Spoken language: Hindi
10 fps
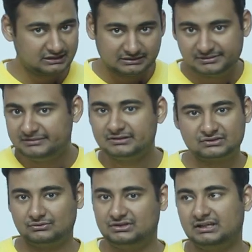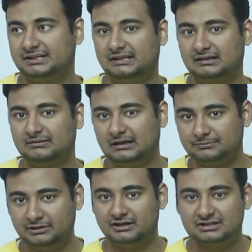ये कभी मत सोचिएगा कि अगर
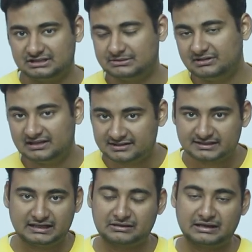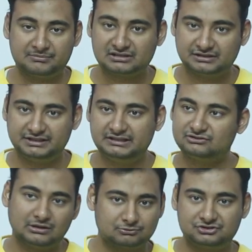आप इंटरचेंजेबल लेंस कैमरा खरीद रहे हैं
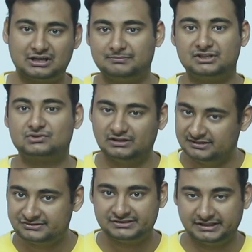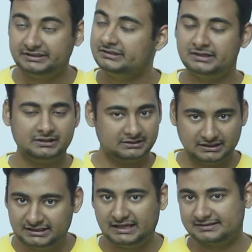तो आपको चार पाँच ठो लेंस चाहिए
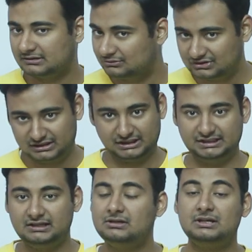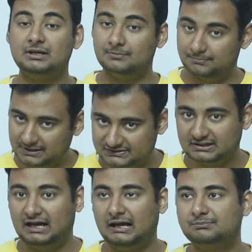नहीं ऐसा कुछ नहीं है बस
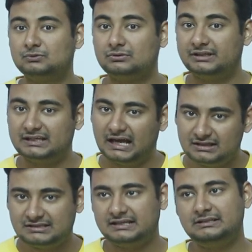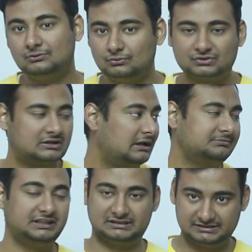आपको क्या चाहिए उसका आप
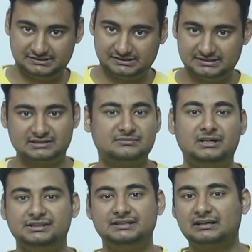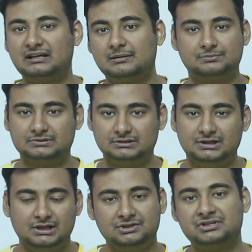देख लीजिए कि जैसे मान लीजिए अगर आप
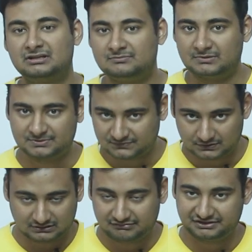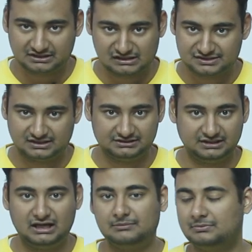जनरल पर्पज़ फोटोग्राफी करना चाहते
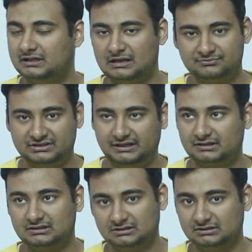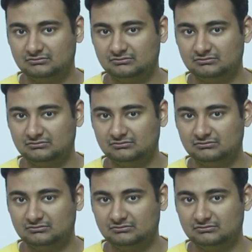हैं आप आराम से एक